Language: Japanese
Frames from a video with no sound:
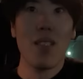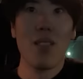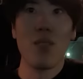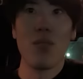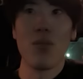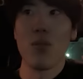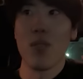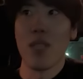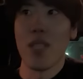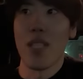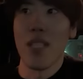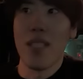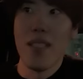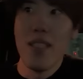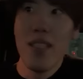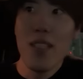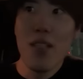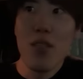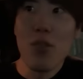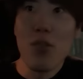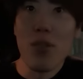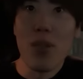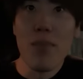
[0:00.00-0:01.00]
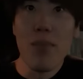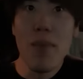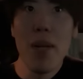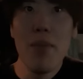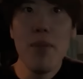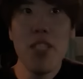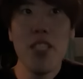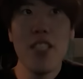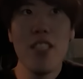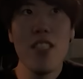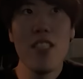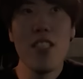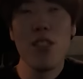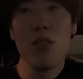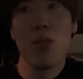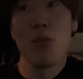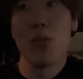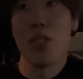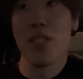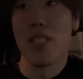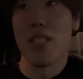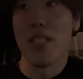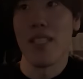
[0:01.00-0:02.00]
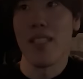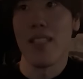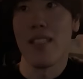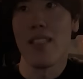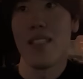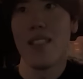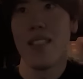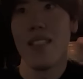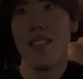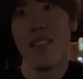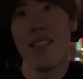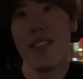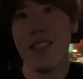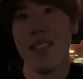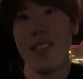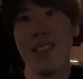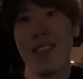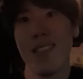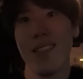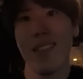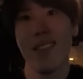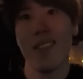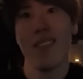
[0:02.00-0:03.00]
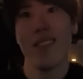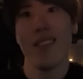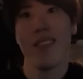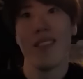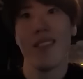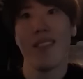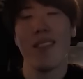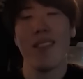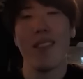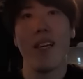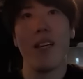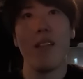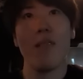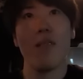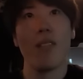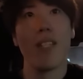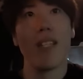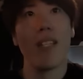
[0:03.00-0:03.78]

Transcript: ちょっとね、一個ね、豆知識を教えたい。あの